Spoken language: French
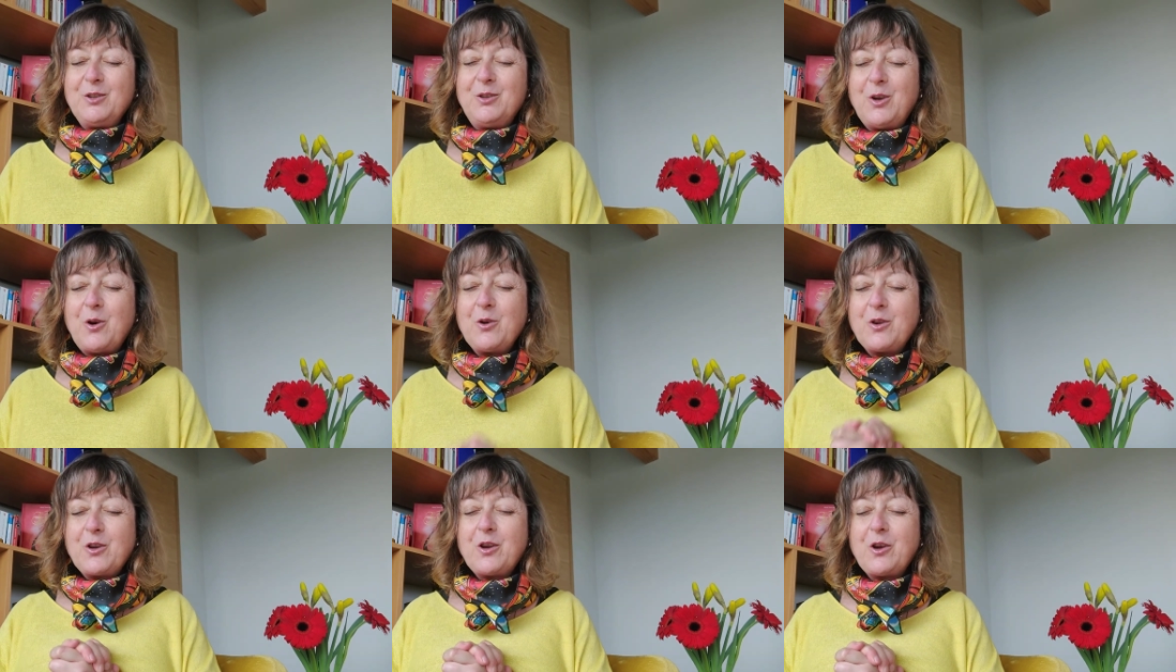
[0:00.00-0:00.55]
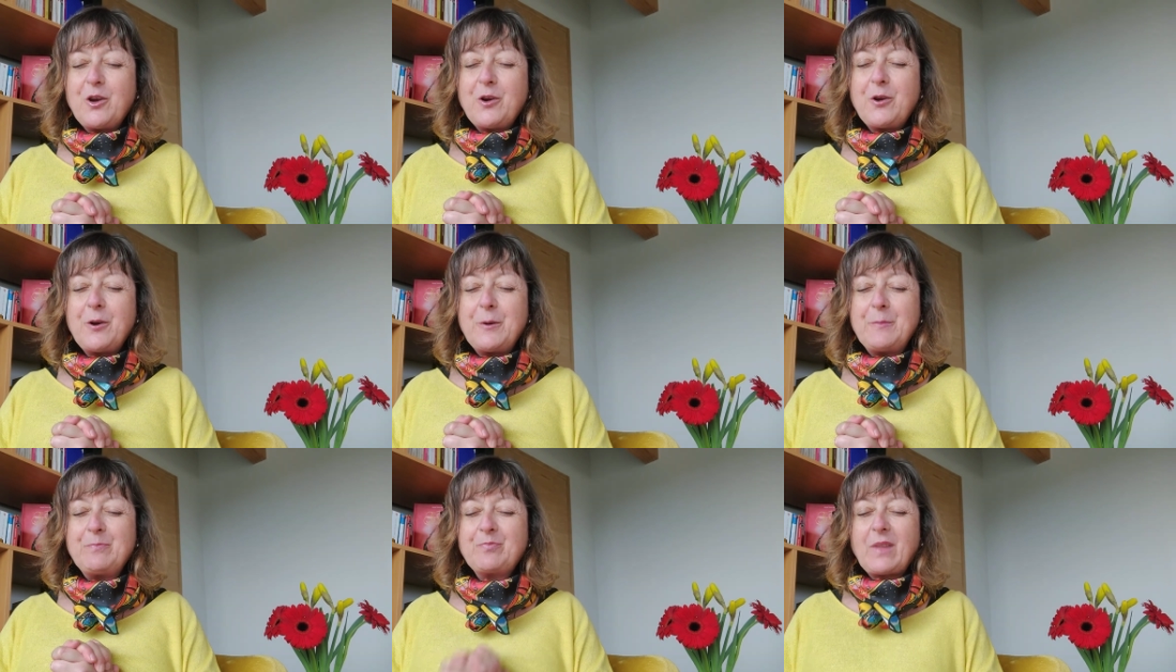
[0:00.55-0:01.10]
Donc,
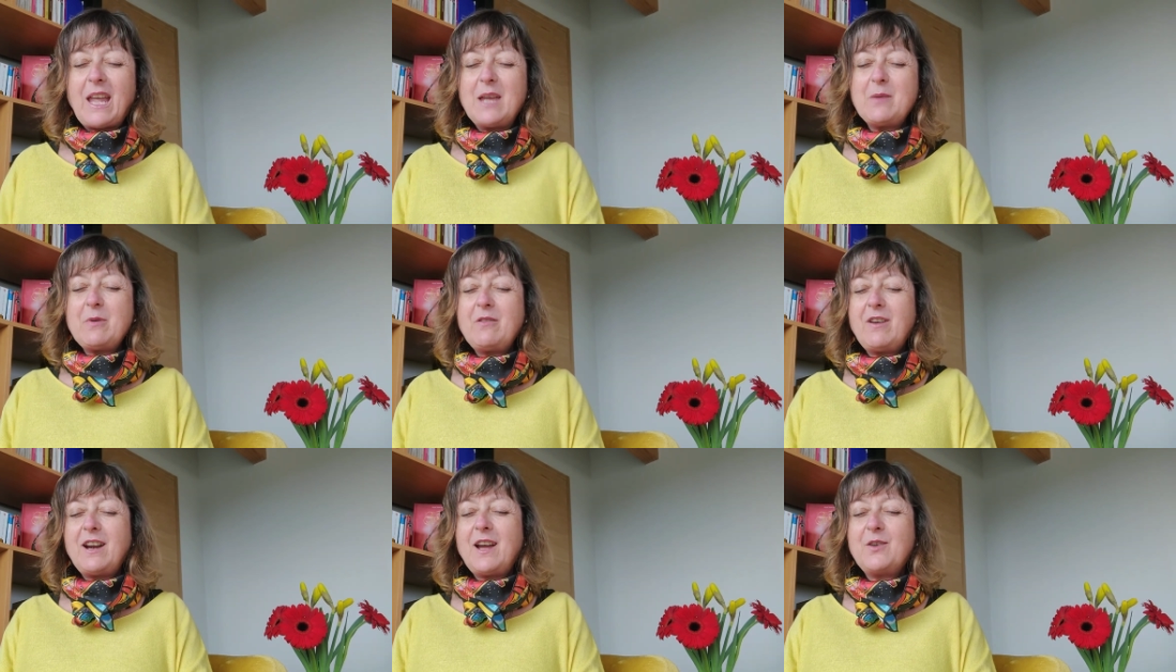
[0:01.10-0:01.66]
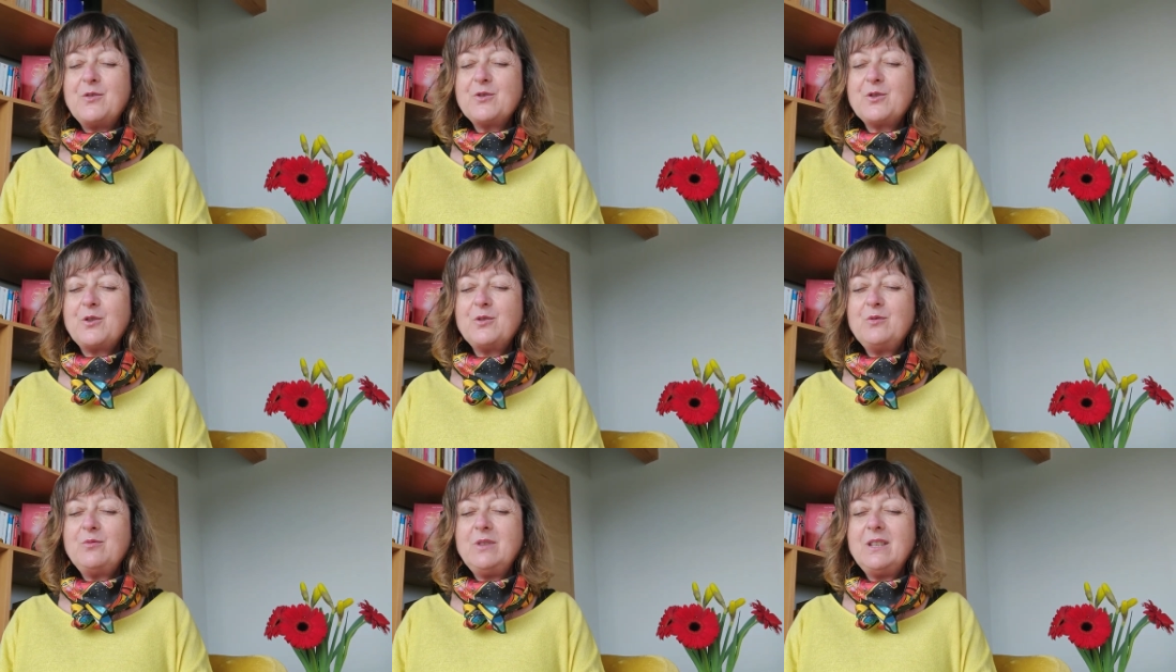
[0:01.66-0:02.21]
euh, eh ben voilà,
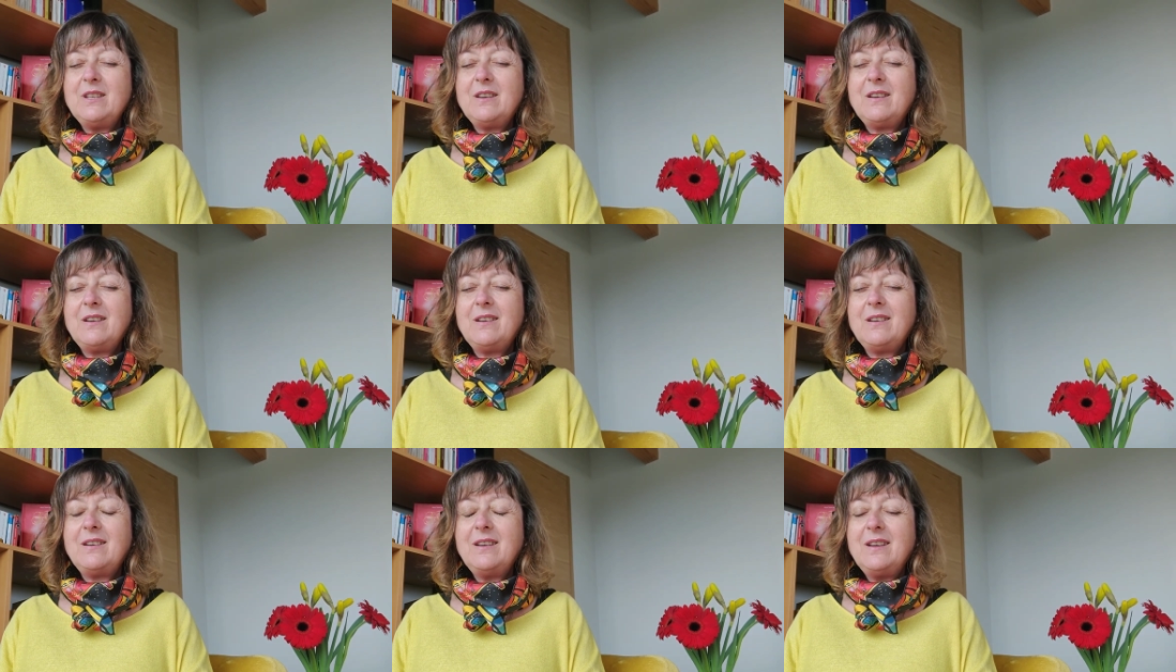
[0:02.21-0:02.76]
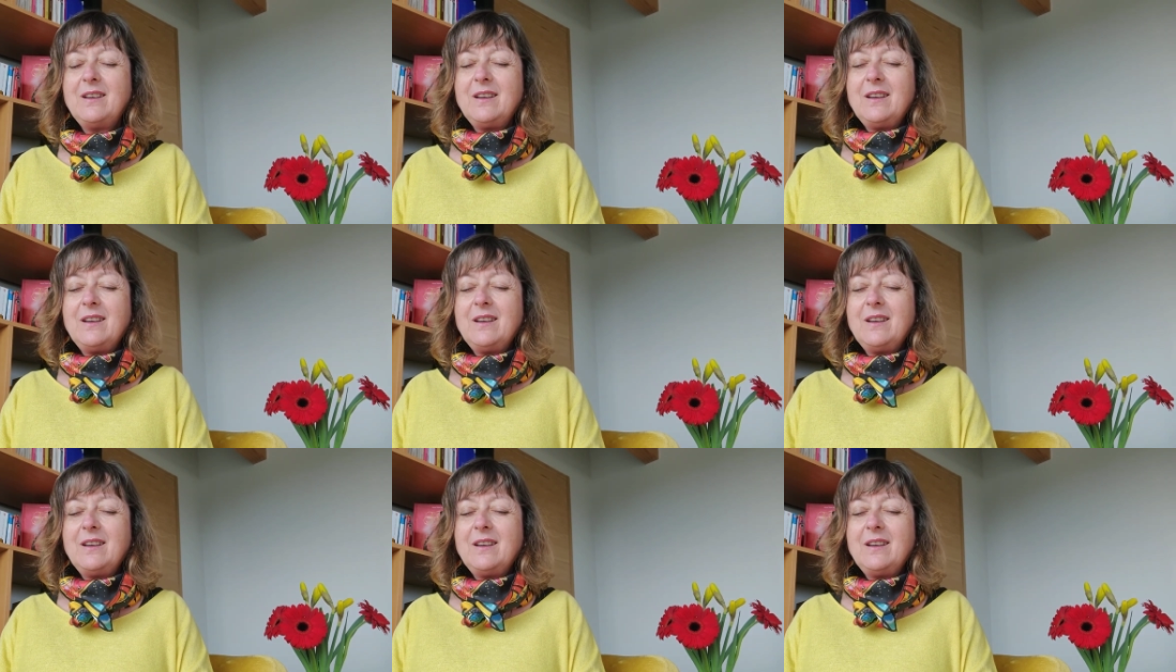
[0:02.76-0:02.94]
aujourd'hui, euh,